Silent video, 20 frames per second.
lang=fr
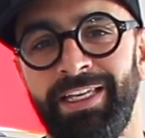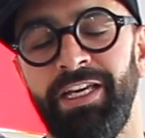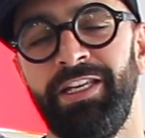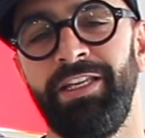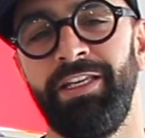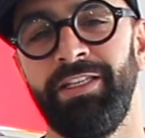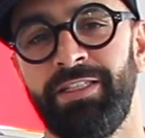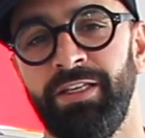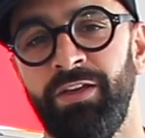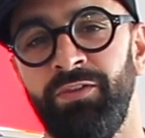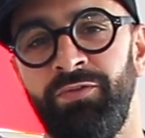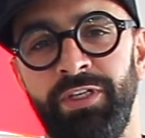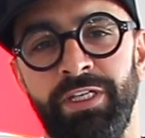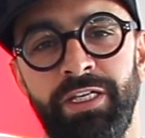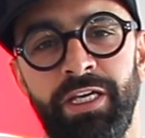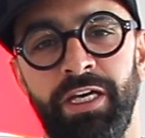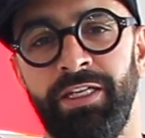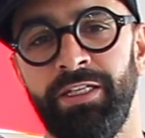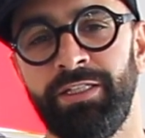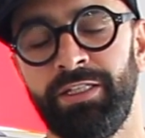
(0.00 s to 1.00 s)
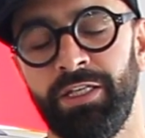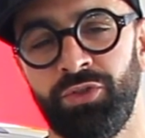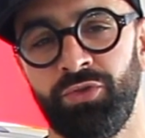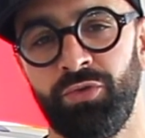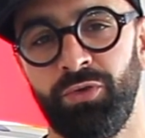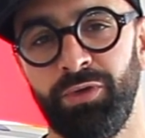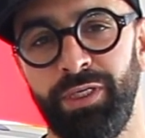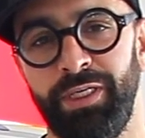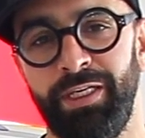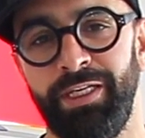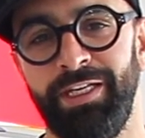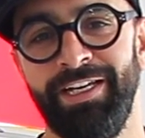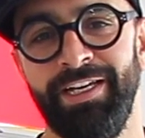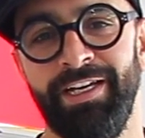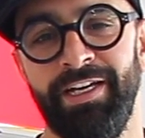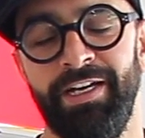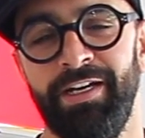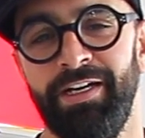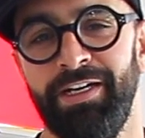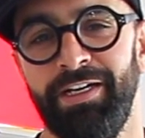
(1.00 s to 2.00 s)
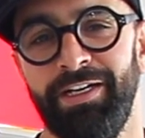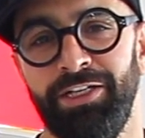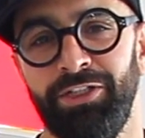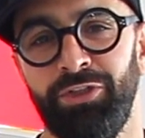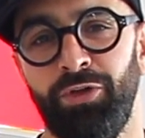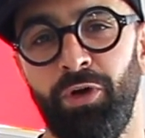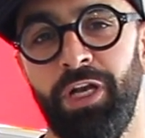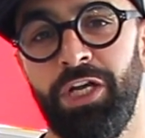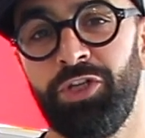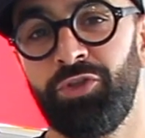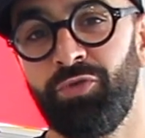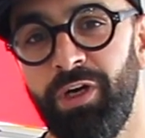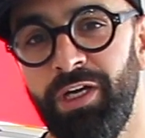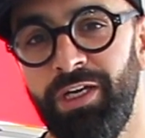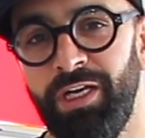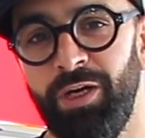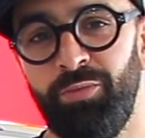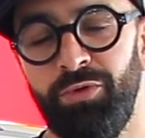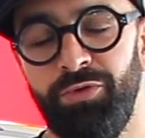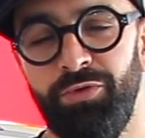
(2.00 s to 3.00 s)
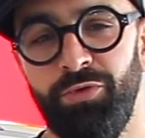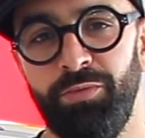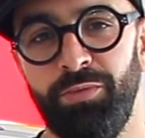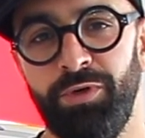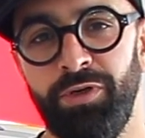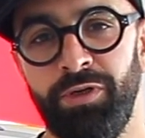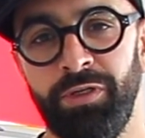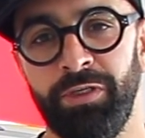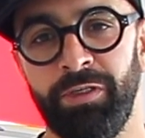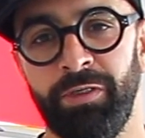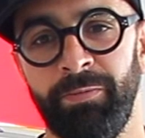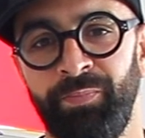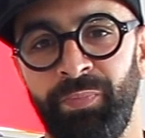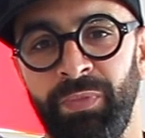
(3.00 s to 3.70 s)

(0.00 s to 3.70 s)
gagner sa vie, gagner sa journée, euh, dans la joie et la bonne humeur.